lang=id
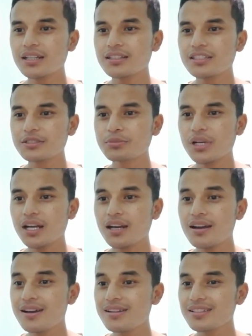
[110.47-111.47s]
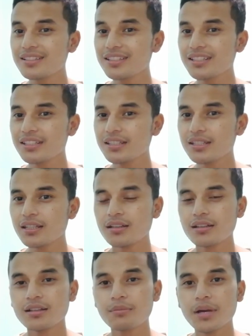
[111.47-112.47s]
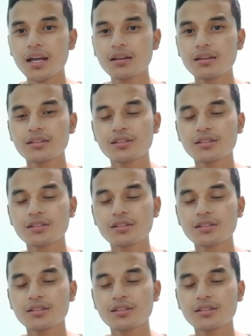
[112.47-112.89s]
Risma hari ini yang kemarin